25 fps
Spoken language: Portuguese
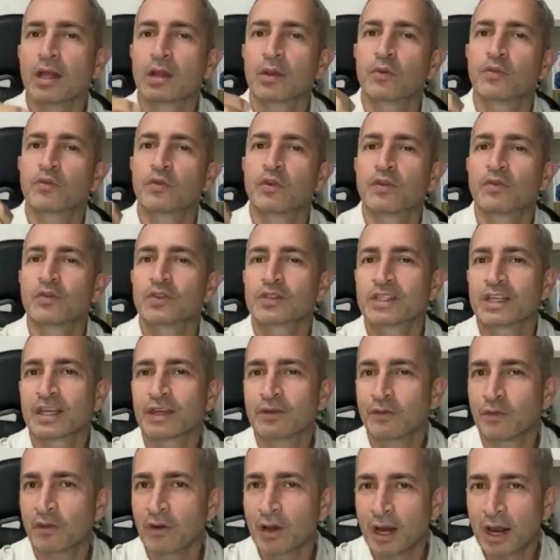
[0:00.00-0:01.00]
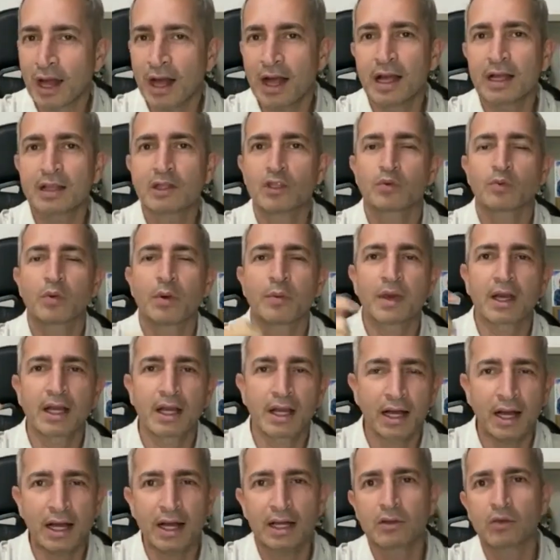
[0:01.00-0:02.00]
não foi você que foi lá no
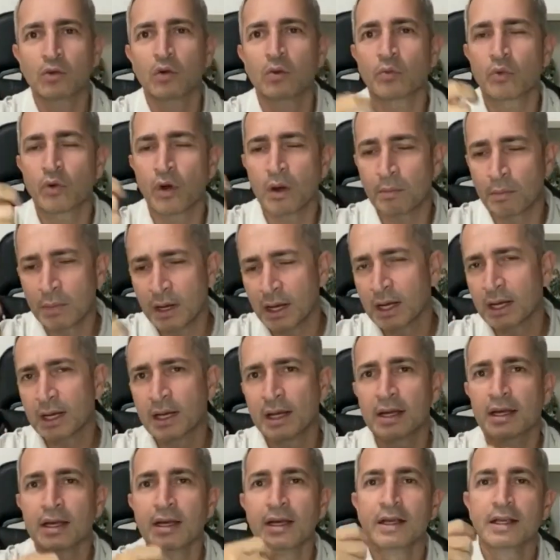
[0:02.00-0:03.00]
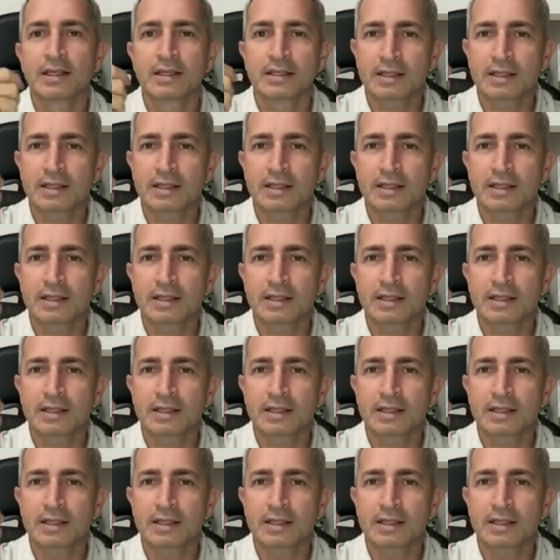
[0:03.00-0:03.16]
supermercado, comprou a manga,